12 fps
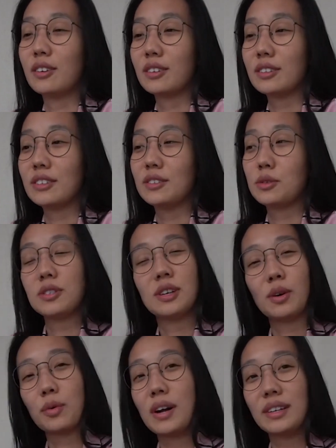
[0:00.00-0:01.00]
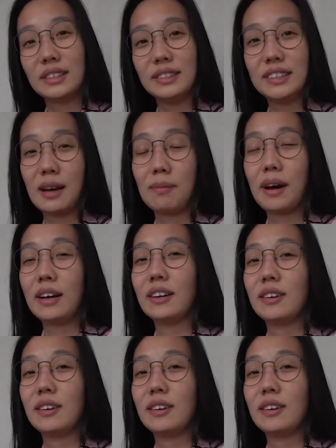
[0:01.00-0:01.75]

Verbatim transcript: 后就是小逛了一下嘛，